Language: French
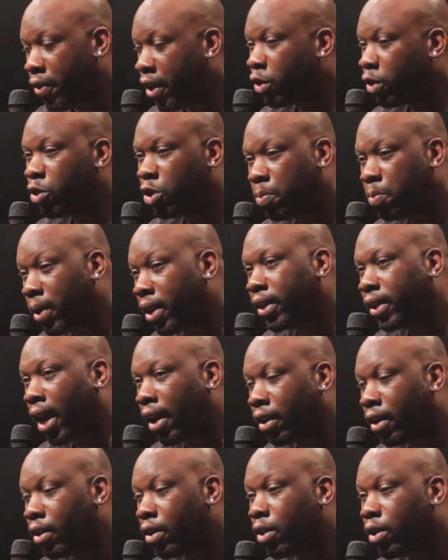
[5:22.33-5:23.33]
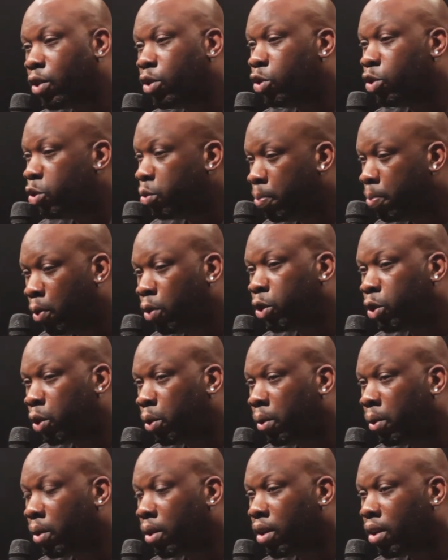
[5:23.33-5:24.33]
faire du spectacle, du beau jeu,
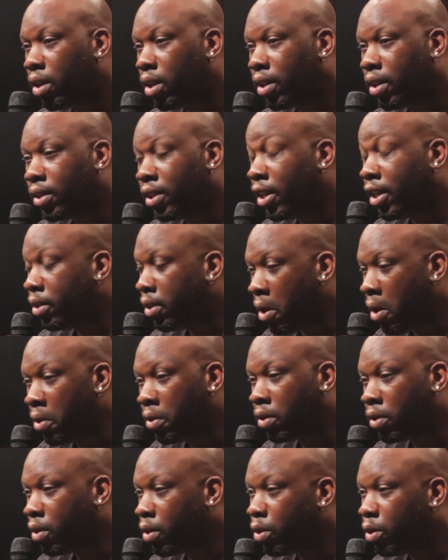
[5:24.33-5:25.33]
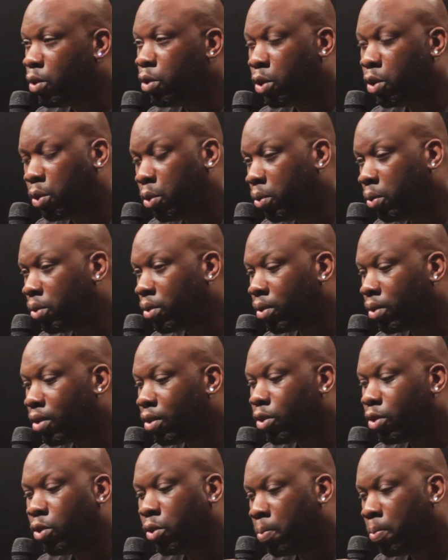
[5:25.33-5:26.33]
des dunks, du shoot,
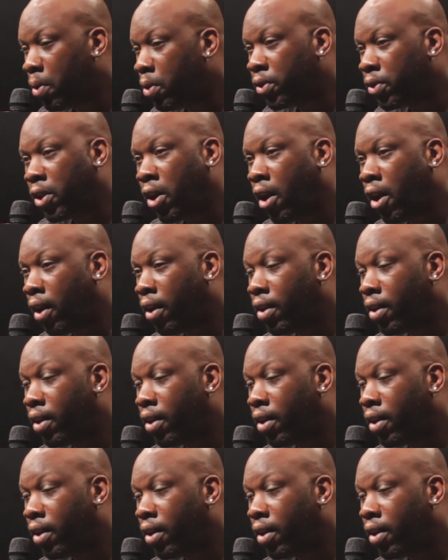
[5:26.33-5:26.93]
du buzzer,